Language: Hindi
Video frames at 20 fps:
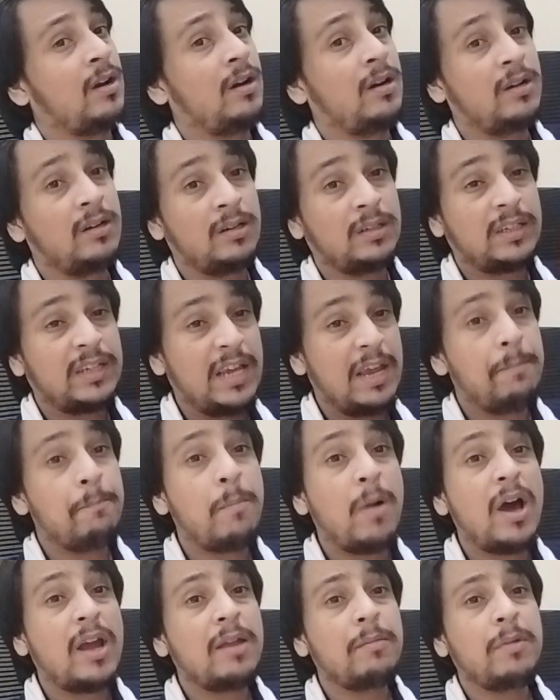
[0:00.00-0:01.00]
के
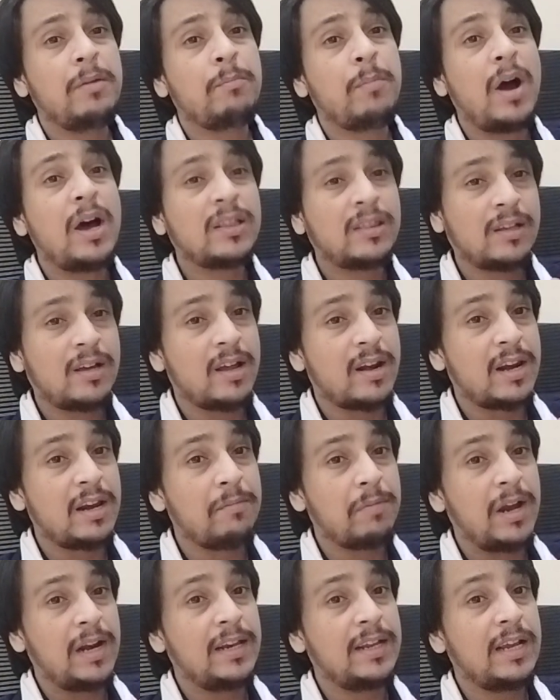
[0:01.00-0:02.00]
बारे में बात
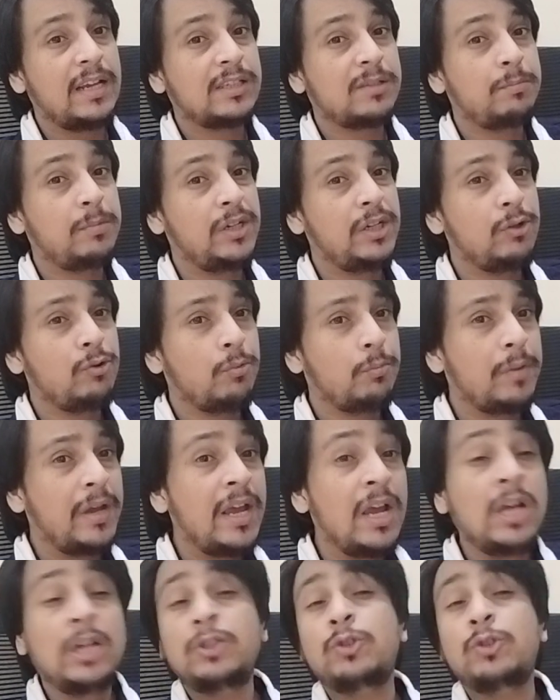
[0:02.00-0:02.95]
करने वाले हैं इस वीडियो में